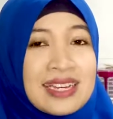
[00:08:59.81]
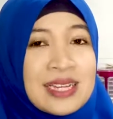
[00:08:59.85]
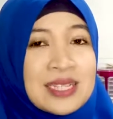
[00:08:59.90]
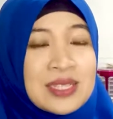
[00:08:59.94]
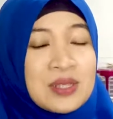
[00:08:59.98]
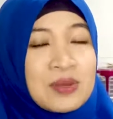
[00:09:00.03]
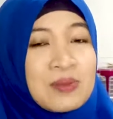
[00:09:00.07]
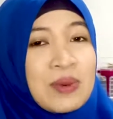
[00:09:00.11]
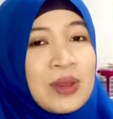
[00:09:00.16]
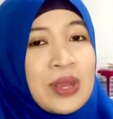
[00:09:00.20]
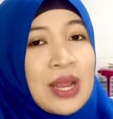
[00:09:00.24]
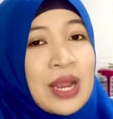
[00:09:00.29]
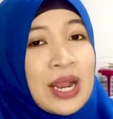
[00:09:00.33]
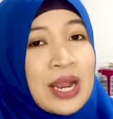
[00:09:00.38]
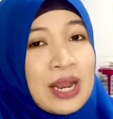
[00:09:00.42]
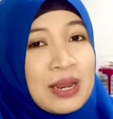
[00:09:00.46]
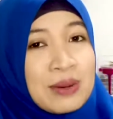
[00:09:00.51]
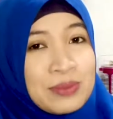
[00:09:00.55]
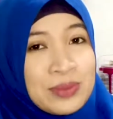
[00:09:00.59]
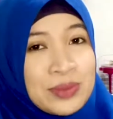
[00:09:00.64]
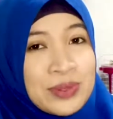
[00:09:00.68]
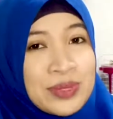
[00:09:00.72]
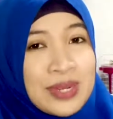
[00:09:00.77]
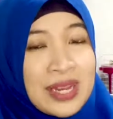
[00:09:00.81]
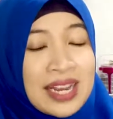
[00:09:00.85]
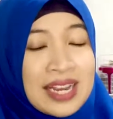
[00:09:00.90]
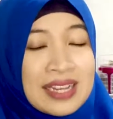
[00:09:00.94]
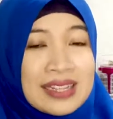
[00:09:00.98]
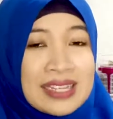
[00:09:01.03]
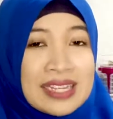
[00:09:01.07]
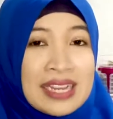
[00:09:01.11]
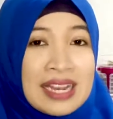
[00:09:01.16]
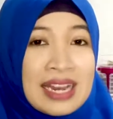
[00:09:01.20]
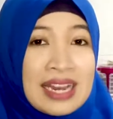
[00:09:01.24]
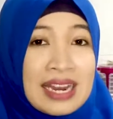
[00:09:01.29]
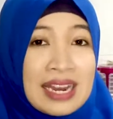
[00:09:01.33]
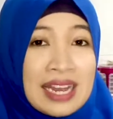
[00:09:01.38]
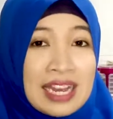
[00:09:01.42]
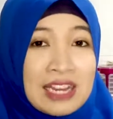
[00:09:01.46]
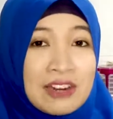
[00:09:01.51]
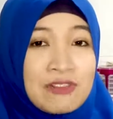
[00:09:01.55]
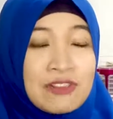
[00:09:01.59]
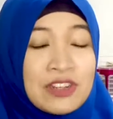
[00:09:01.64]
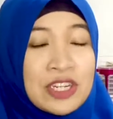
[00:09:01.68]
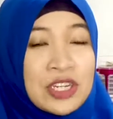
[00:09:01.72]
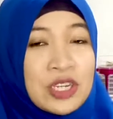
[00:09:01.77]
supaya kamu nggak
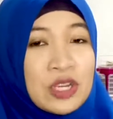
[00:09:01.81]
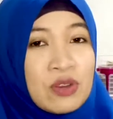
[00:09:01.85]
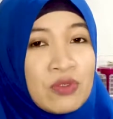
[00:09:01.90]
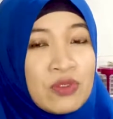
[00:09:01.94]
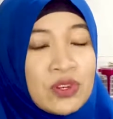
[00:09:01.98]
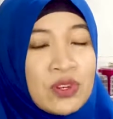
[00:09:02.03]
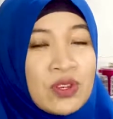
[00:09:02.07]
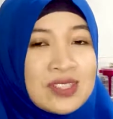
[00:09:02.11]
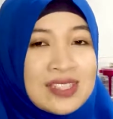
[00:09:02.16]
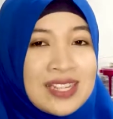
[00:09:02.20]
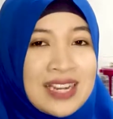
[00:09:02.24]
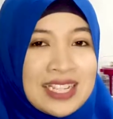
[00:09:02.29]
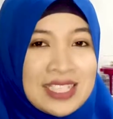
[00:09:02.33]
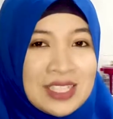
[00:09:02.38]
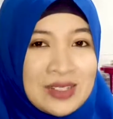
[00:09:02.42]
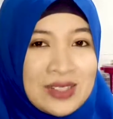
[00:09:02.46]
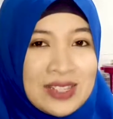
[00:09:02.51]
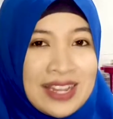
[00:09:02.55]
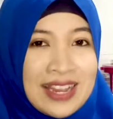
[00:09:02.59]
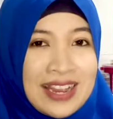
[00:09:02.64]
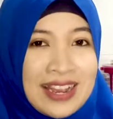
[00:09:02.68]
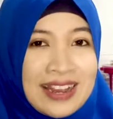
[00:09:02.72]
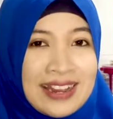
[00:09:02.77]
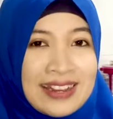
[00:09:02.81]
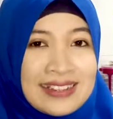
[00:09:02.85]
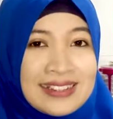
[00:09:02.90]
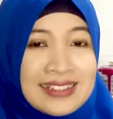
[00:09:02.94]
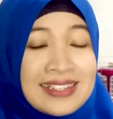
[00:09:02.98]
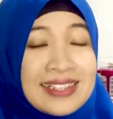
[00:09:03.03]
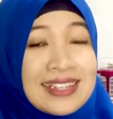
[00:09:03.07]
ketinggalan video-video selanjutnya.